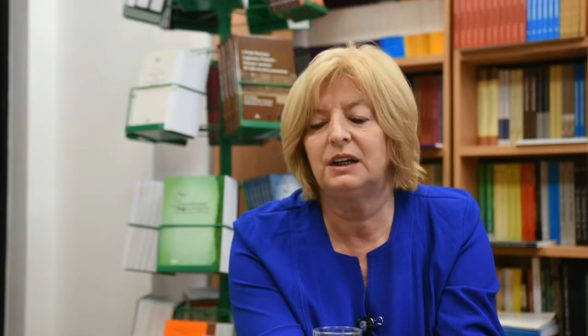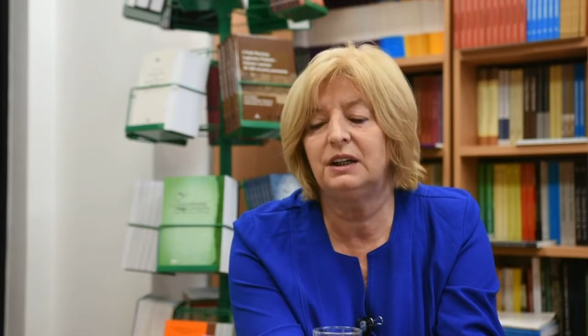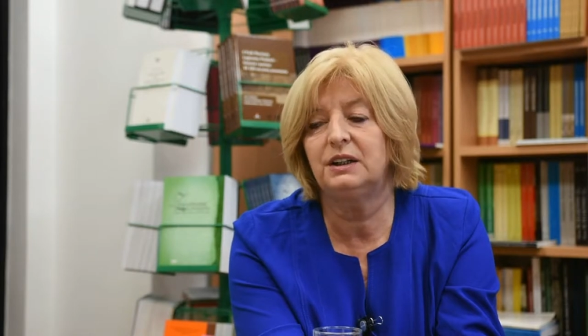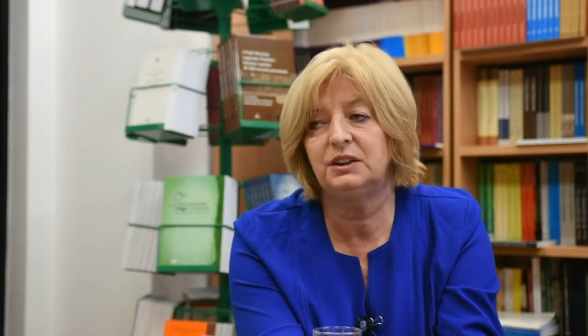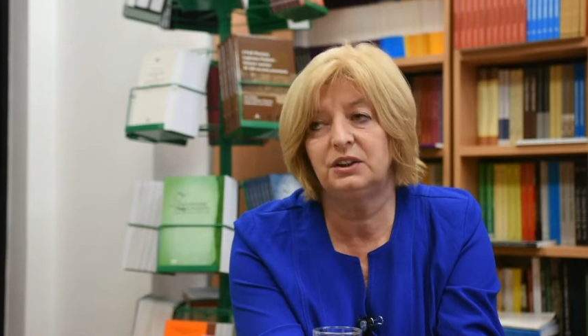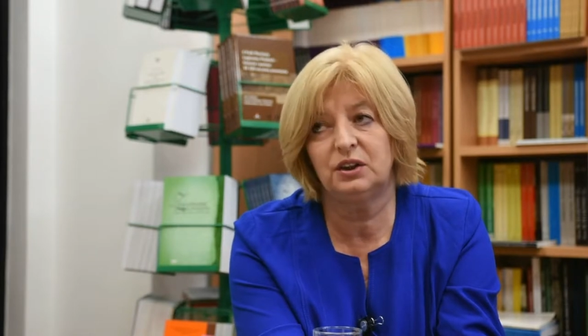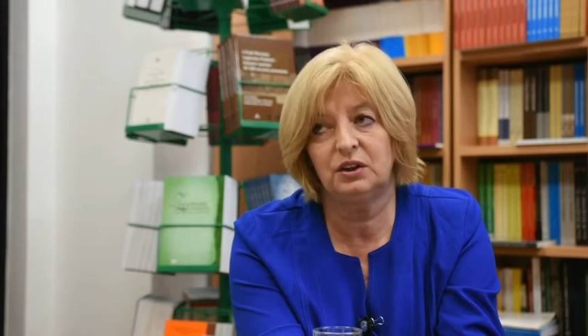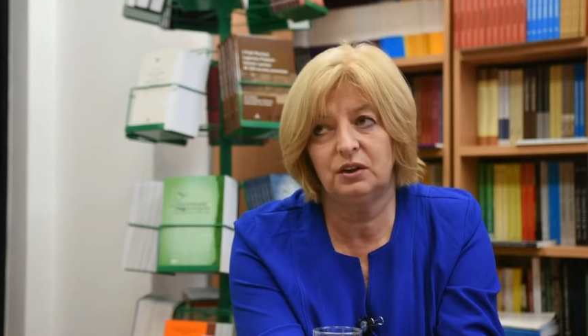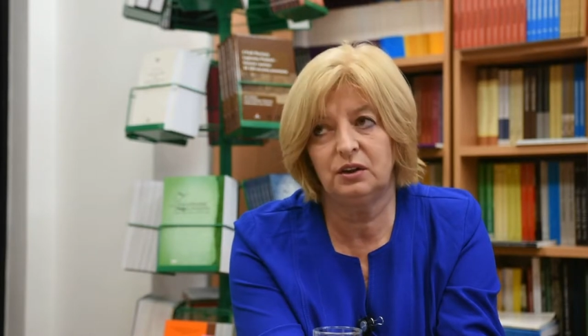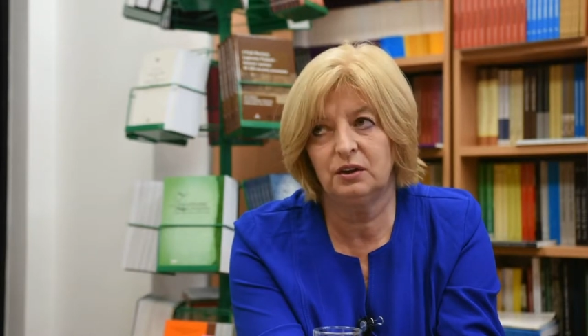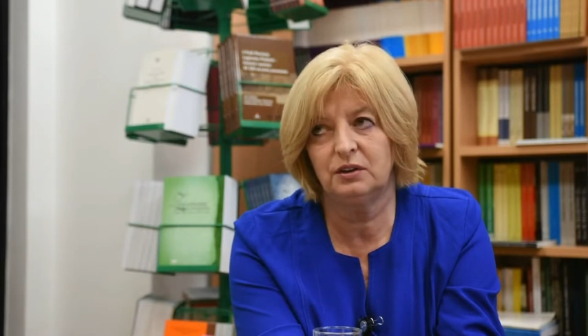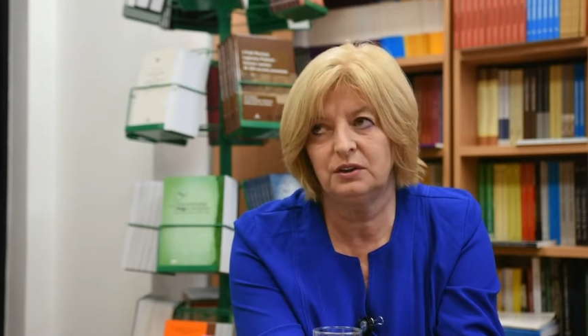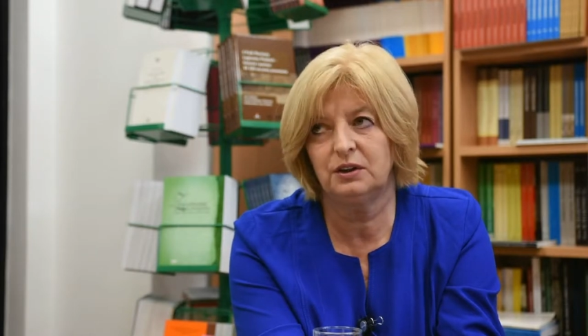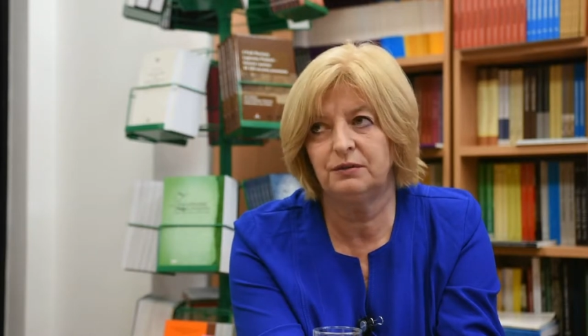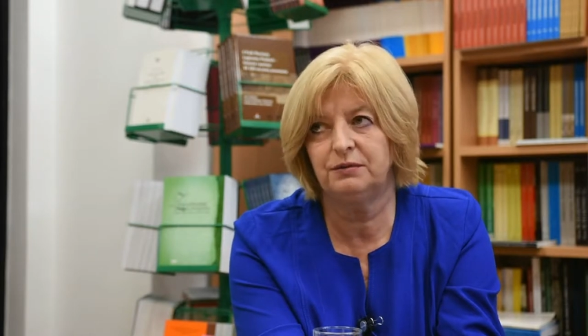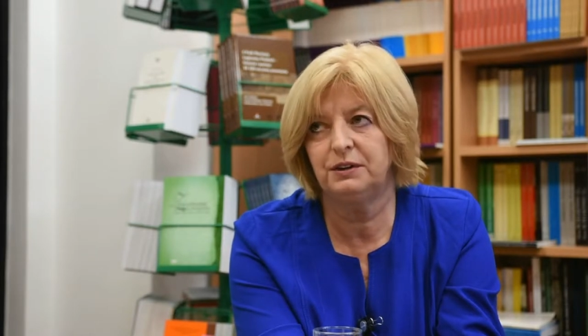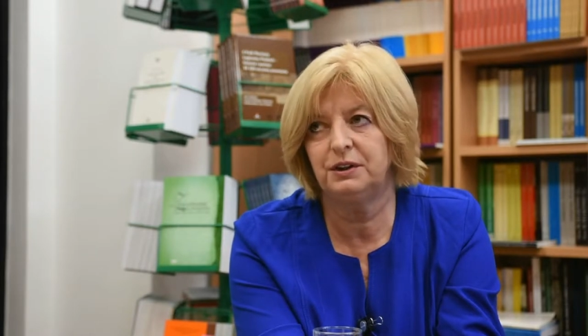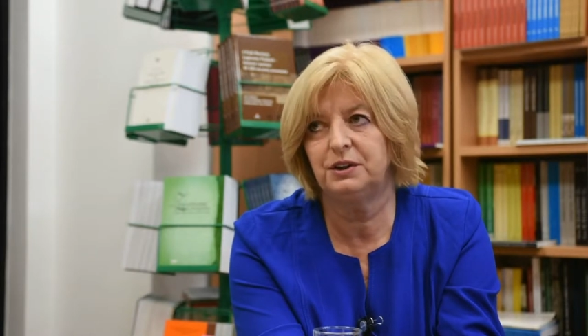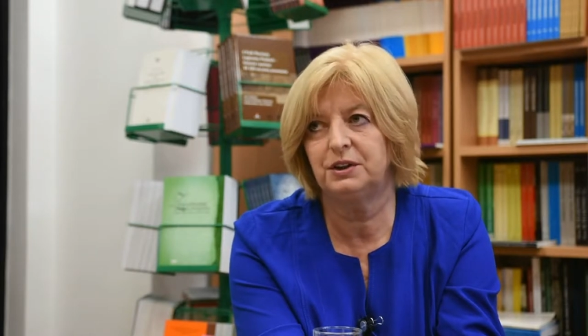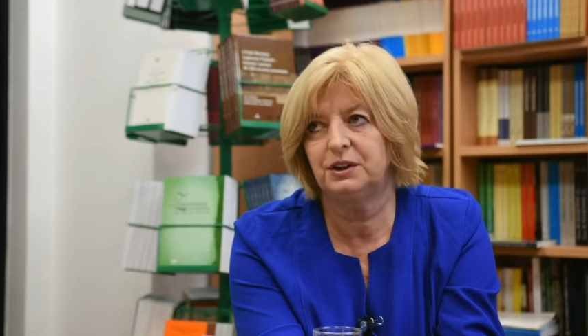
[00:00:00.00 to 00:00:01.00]

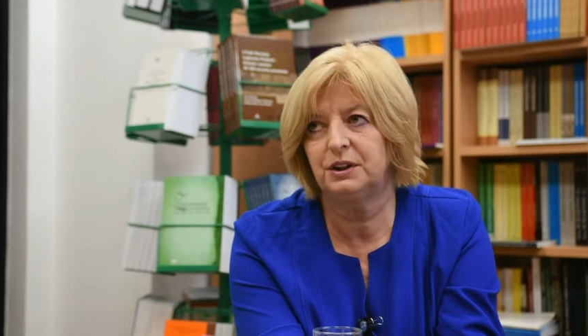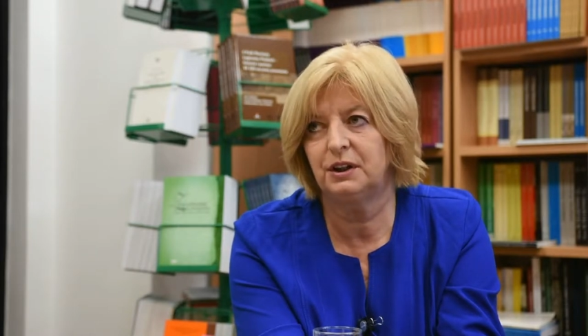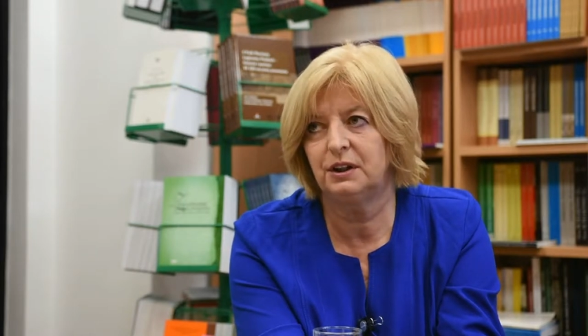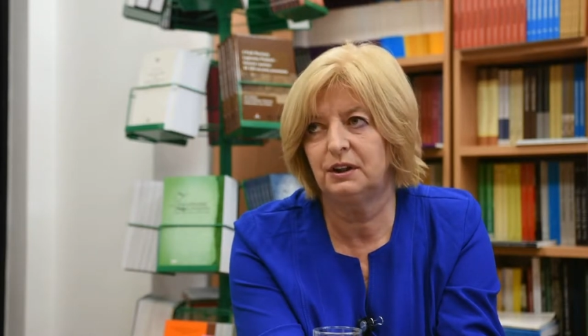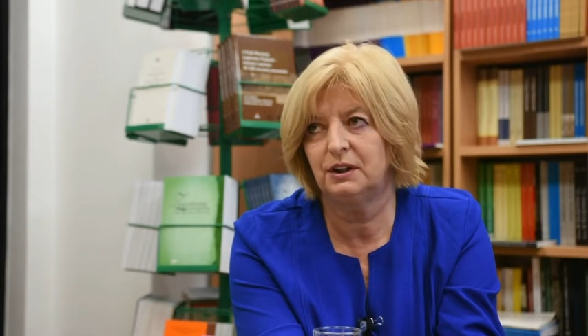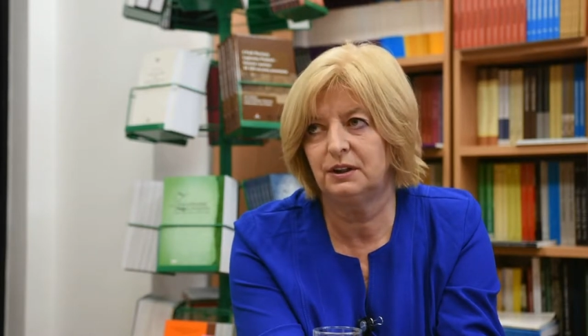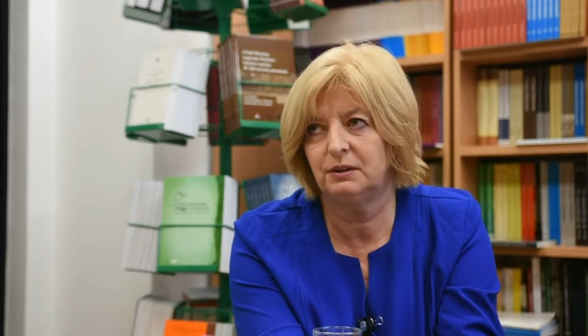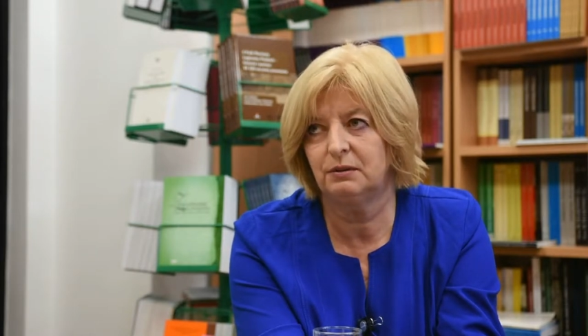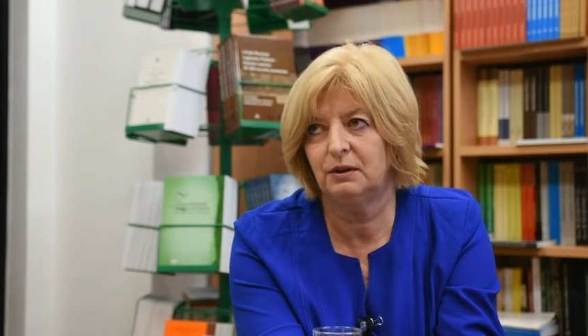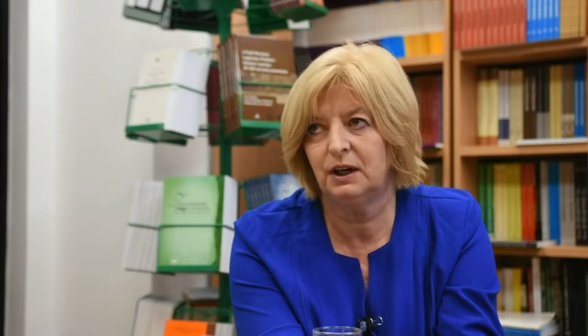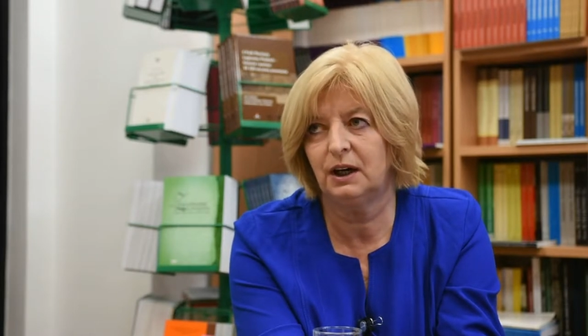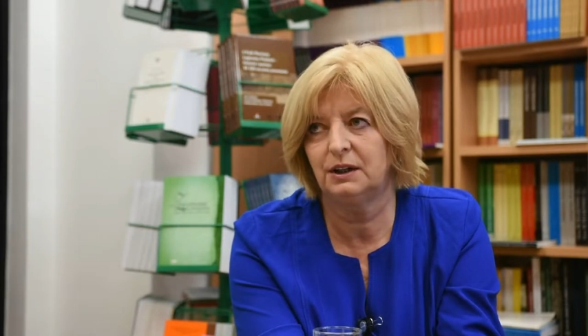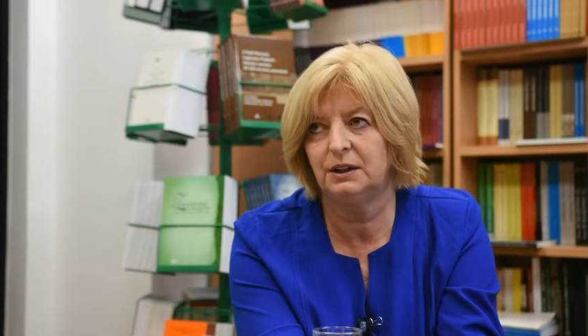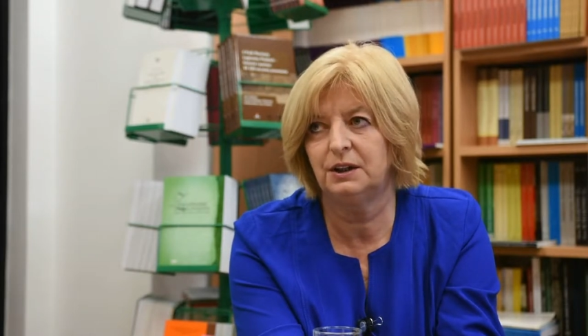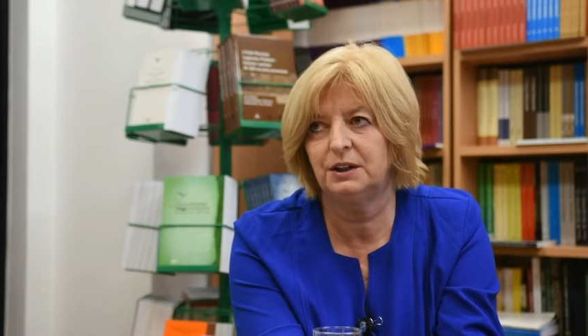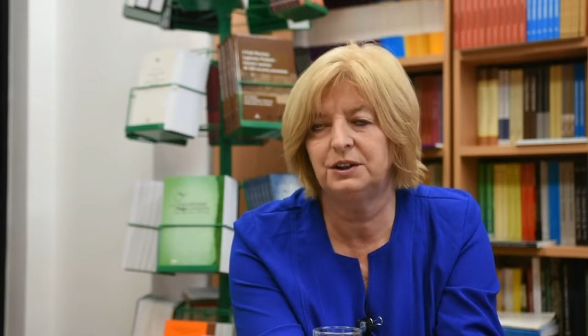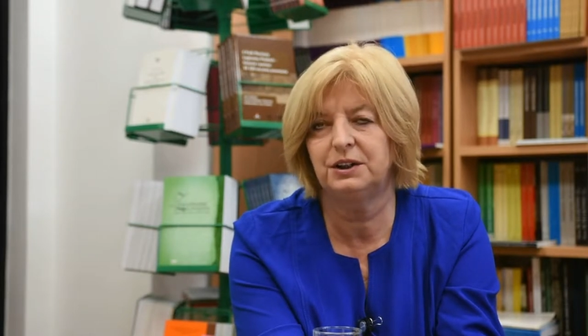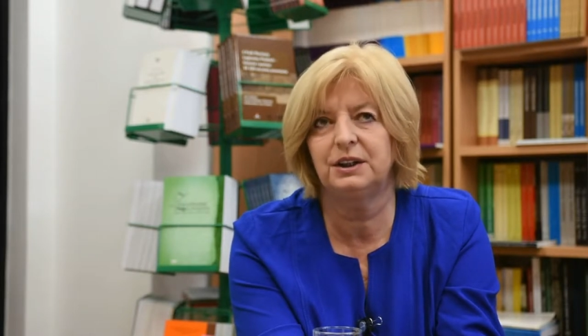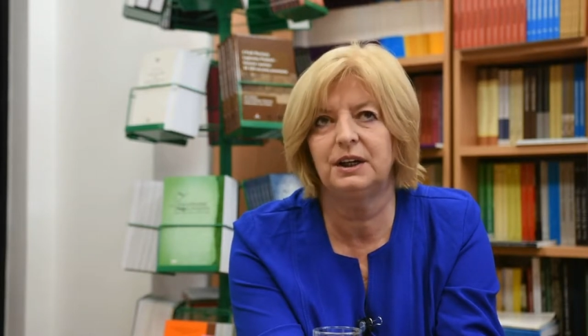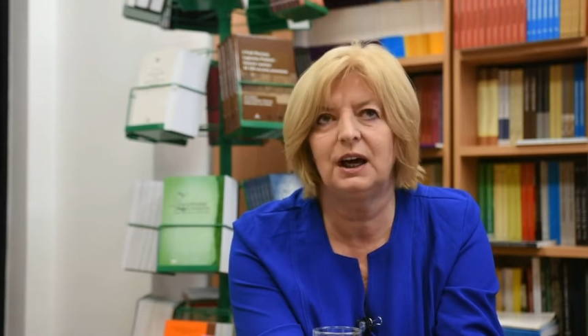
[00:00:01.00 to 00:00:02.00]
historiozoficzne,
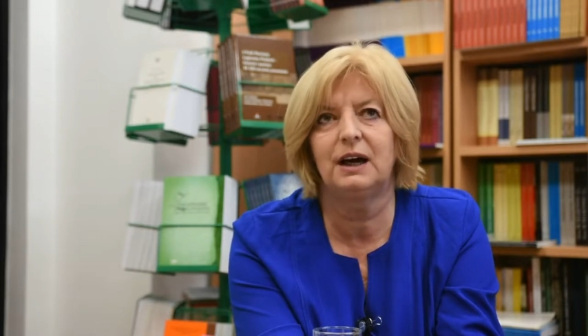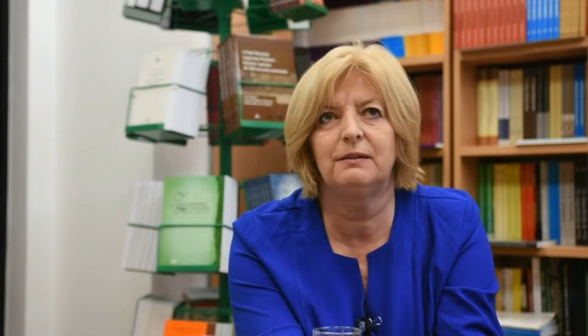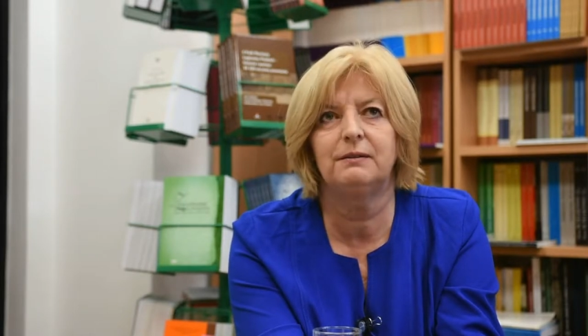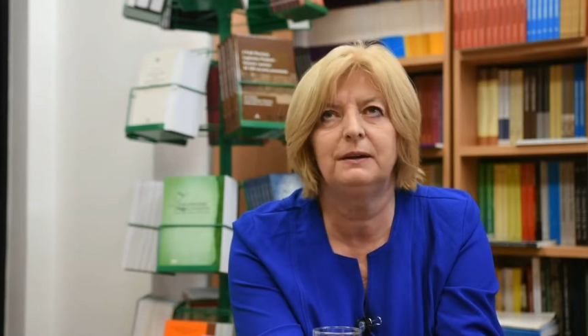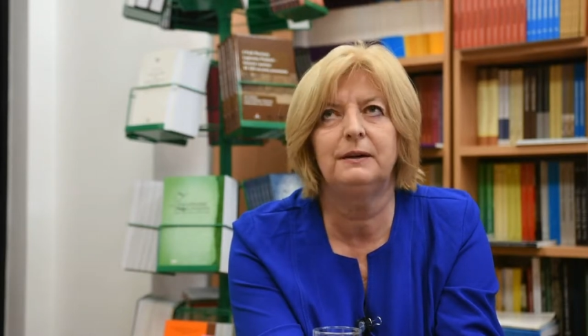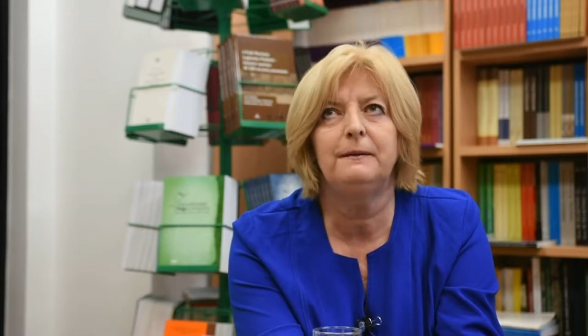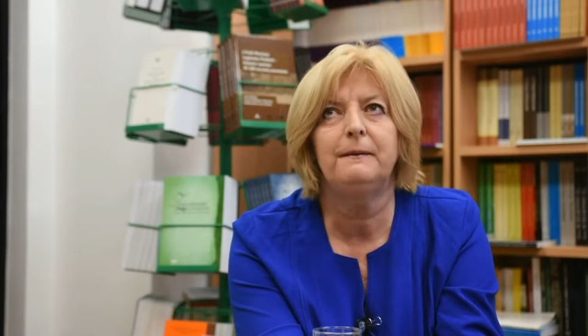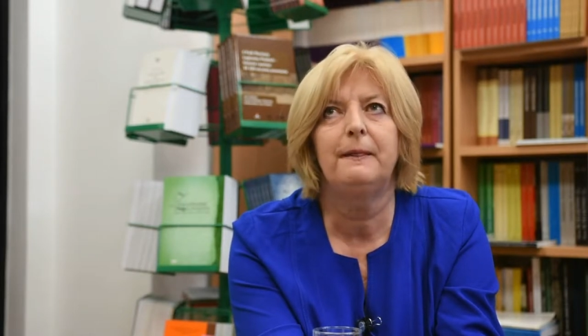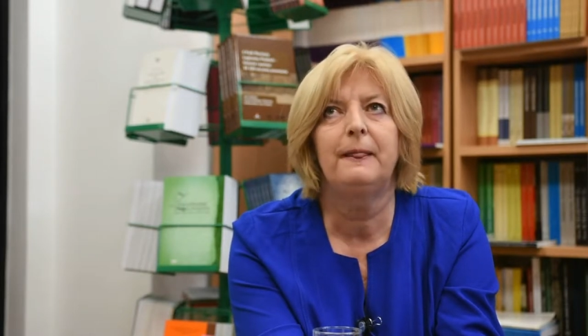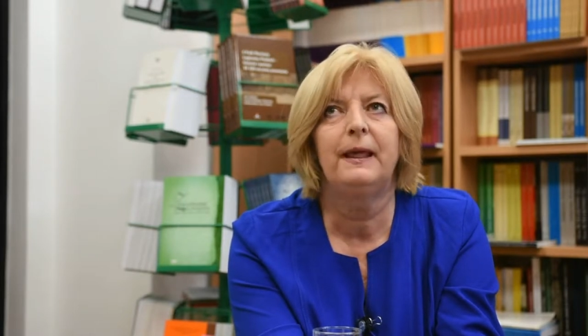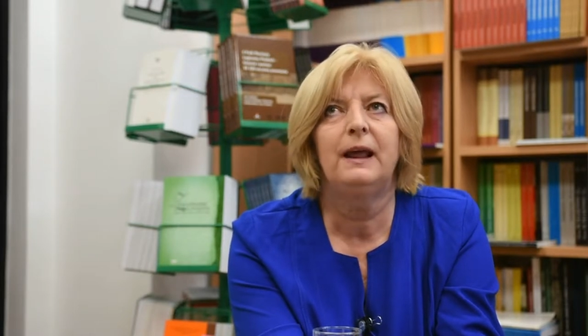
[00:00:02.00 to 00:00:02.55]
niesłychanie no. ciekawe.